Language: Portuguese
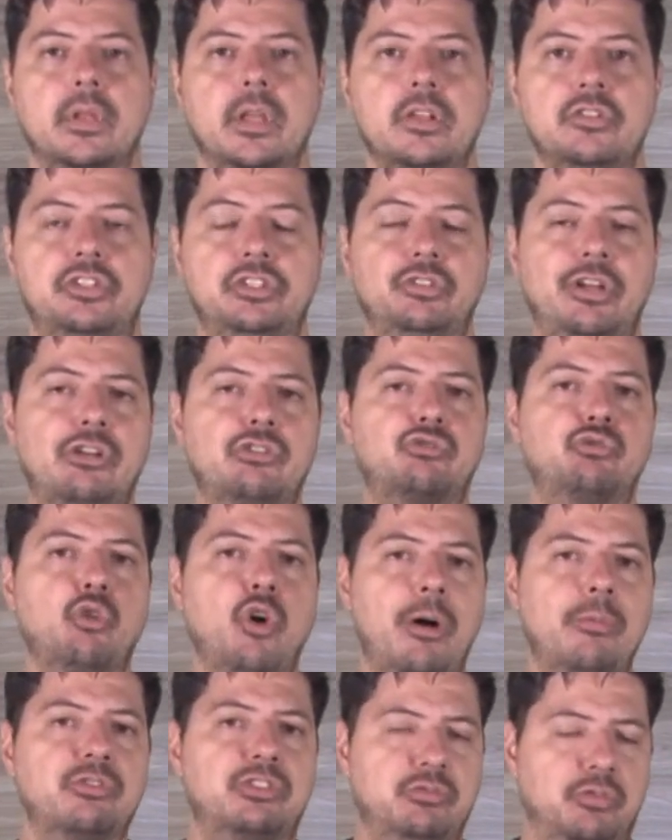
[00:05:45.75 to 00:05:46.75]
Se nós
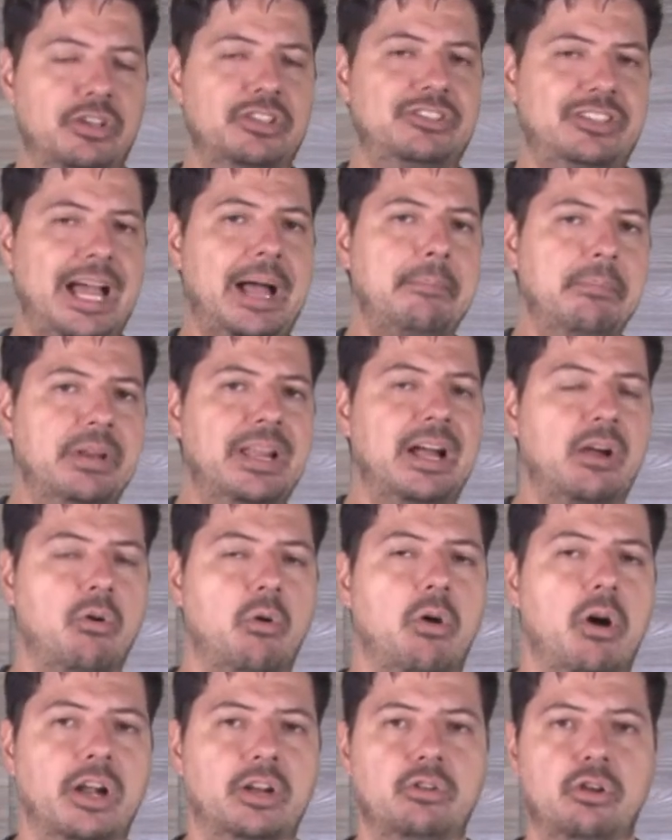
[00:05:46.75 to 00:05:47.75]
formos, se você abrir
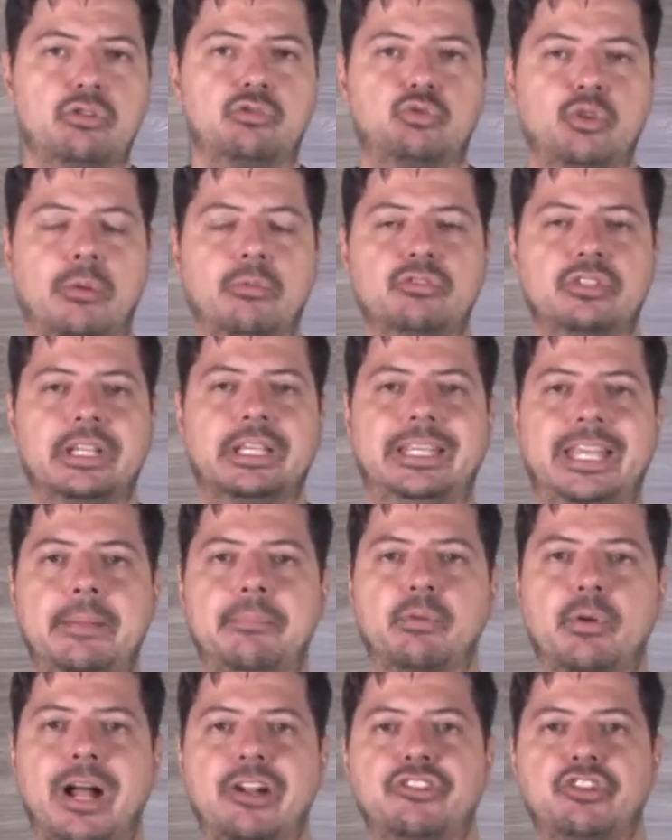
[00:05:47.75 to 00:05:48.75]
agora, nós formos aqui
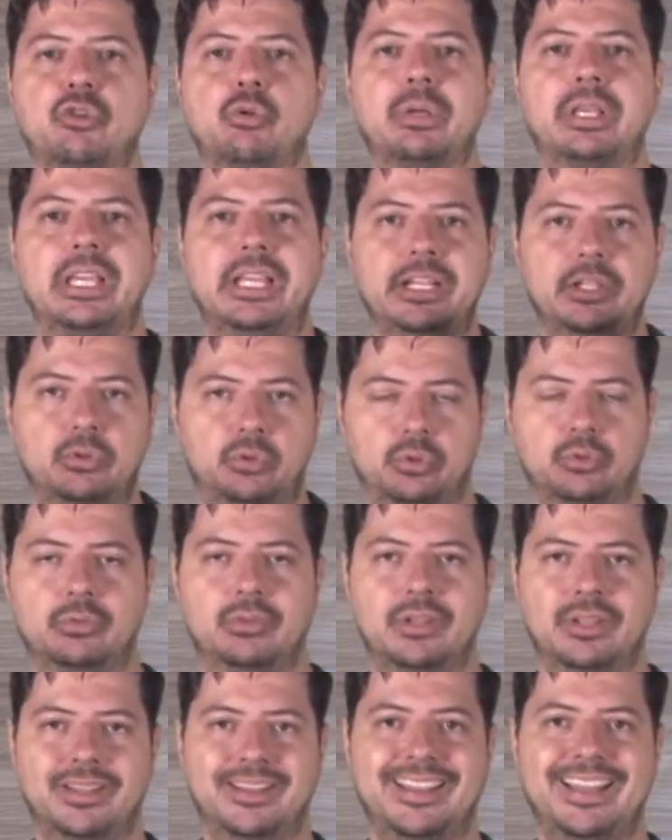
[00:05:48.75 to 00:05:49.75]
para o artigo 5
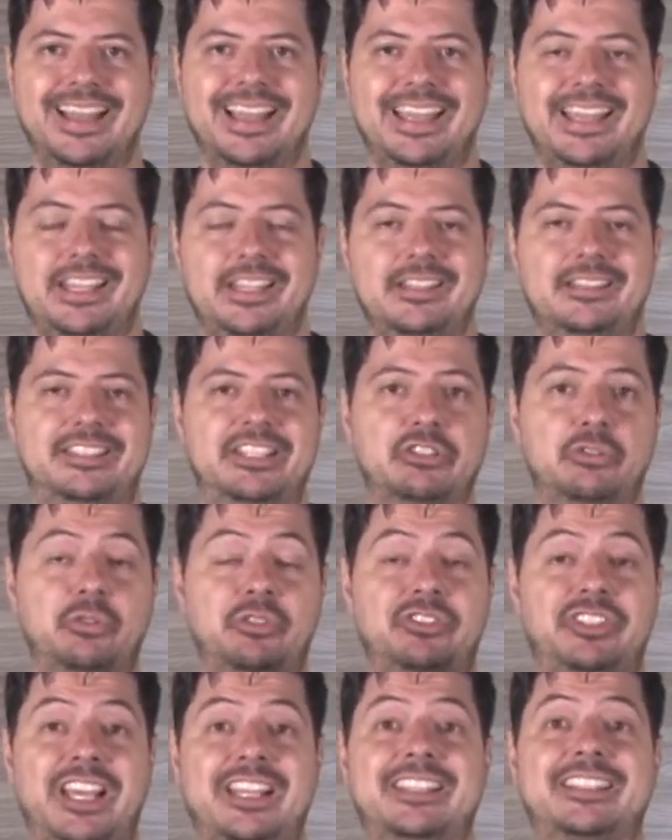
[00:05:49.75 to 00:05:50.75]
inciso
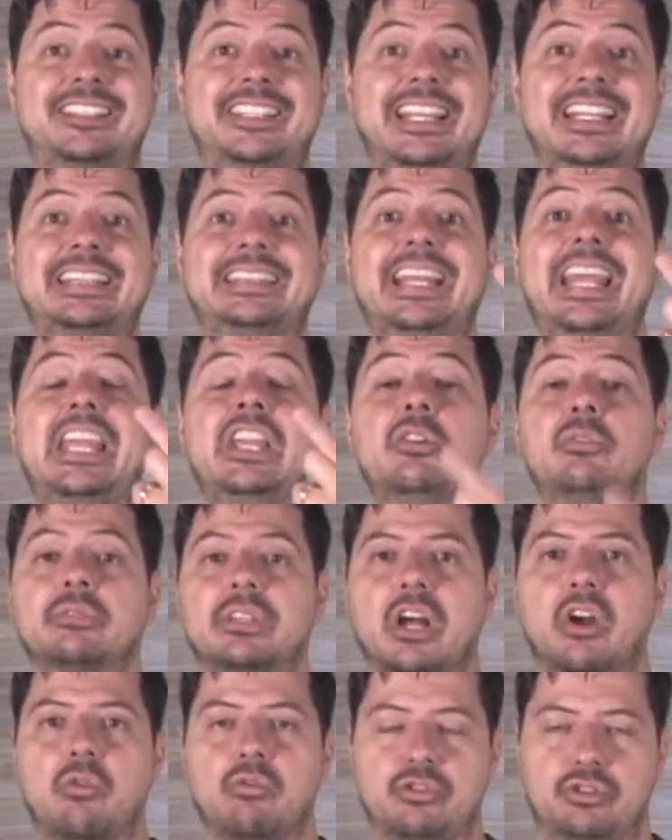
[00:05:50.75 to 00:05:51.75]
61
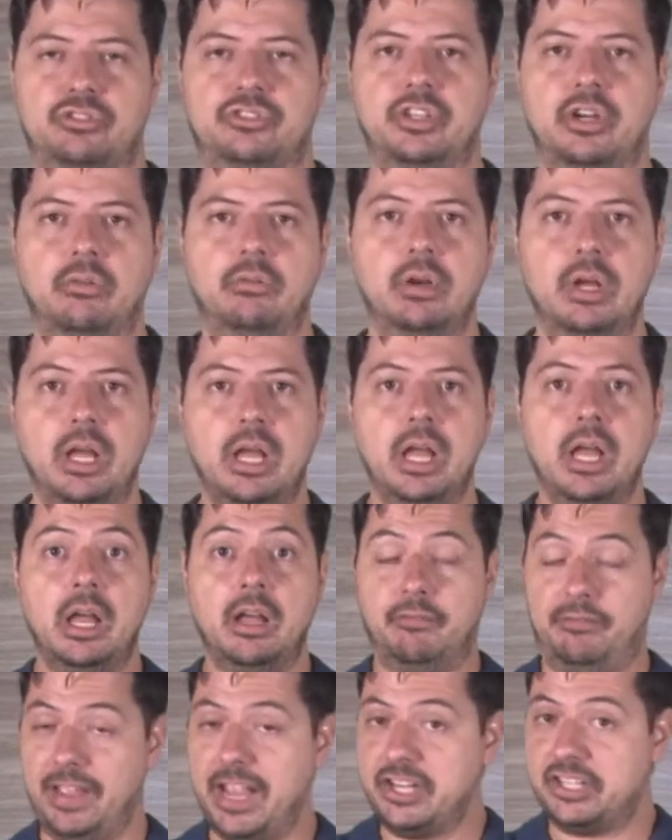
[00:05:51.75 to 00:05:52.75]
da Constituição,
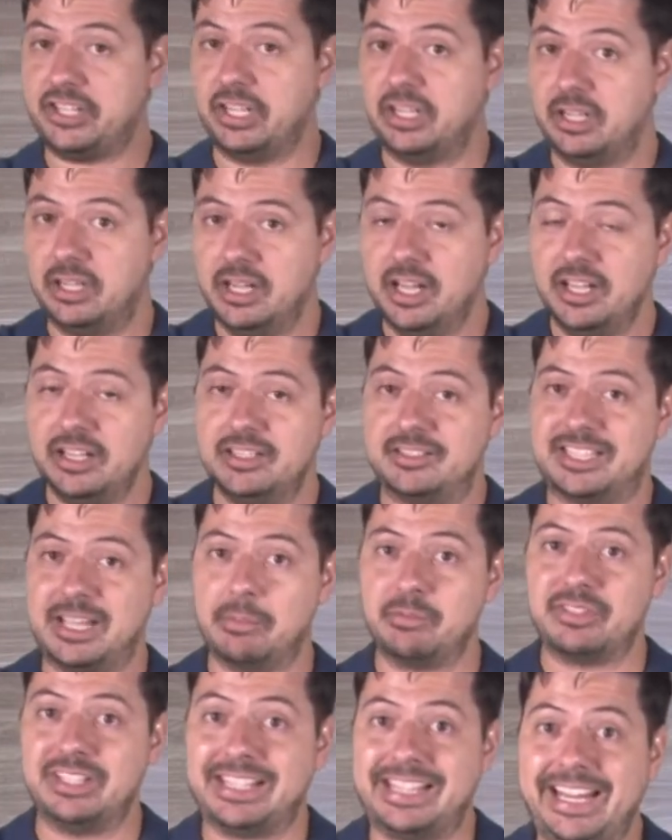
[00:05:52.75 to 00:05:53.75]
veja,
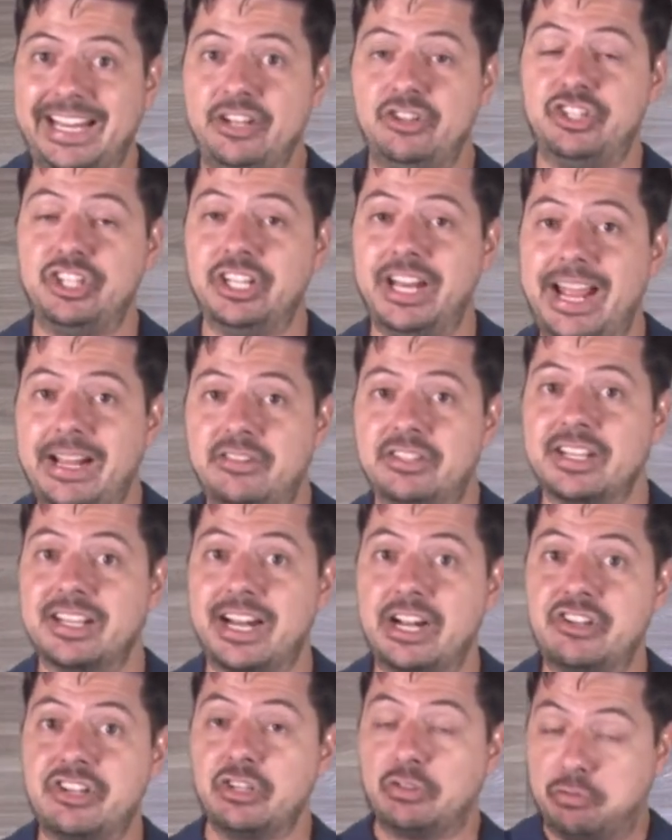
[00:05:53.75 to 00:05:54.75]
estamos aqui em direitos e
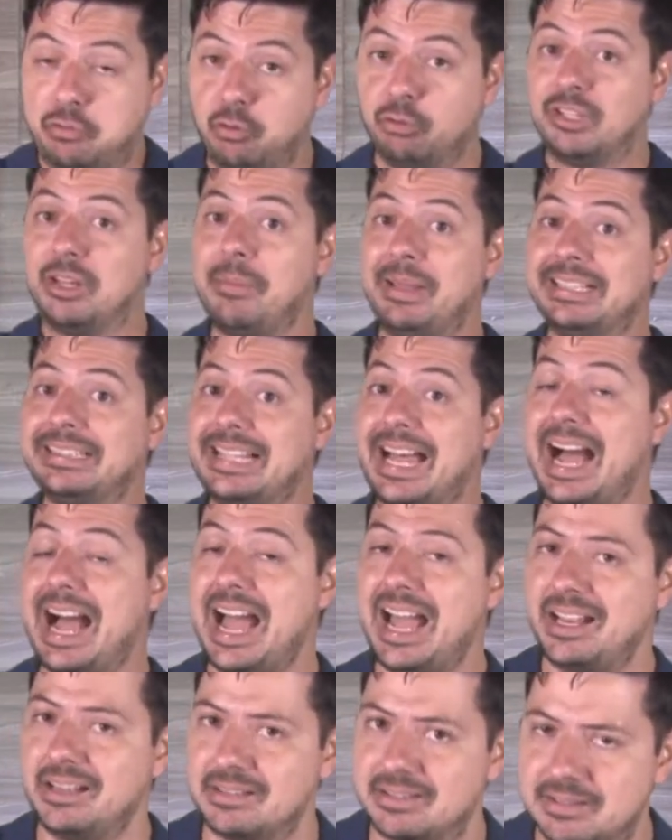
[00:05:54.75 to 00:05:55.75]
garantias
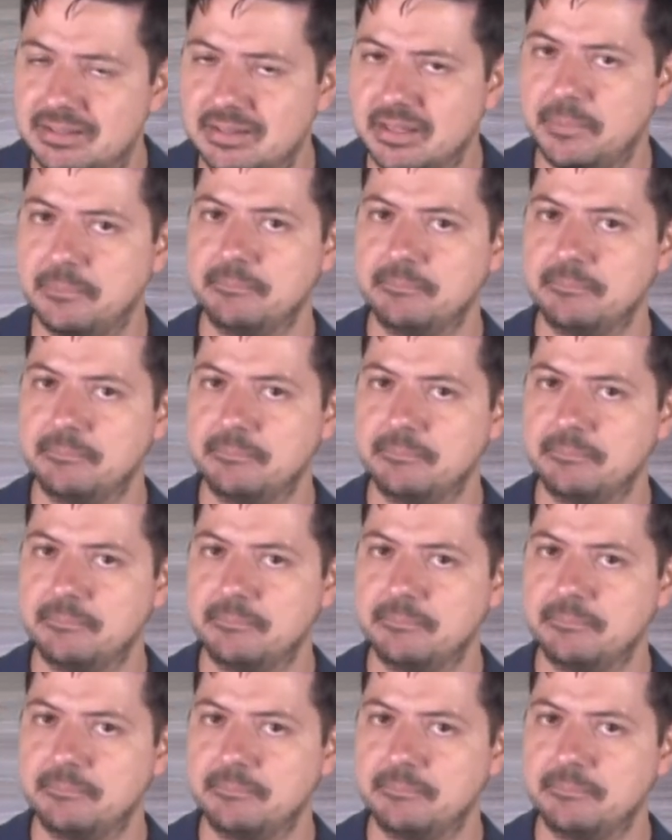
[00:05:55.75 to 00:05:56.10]
fundamentais.